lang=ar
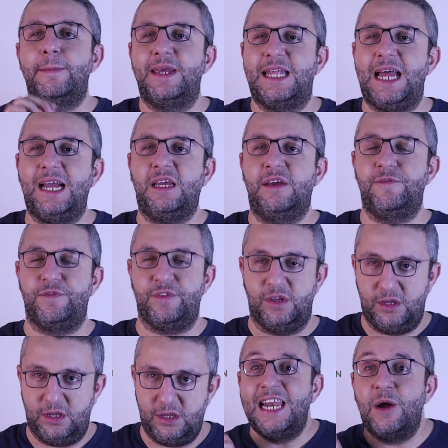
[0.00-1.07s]
بيتحكم فيه
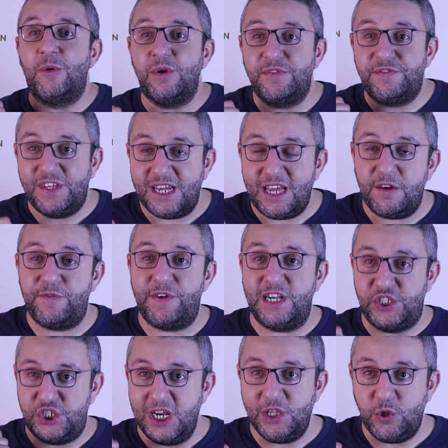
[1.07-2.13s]
لو نفتكر في
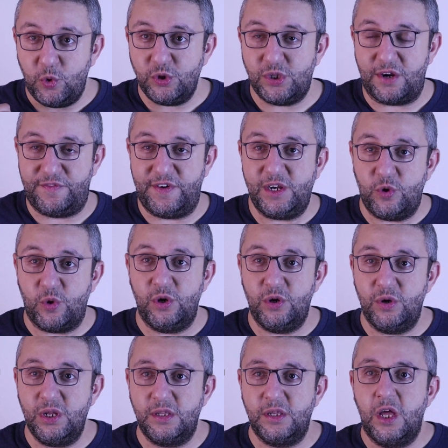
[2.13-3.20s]
التشيلد ووتر فان كول
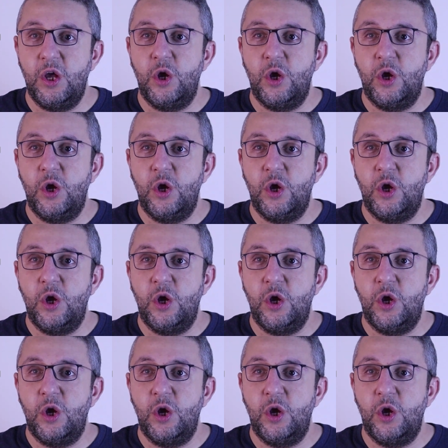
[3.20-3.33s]
يونت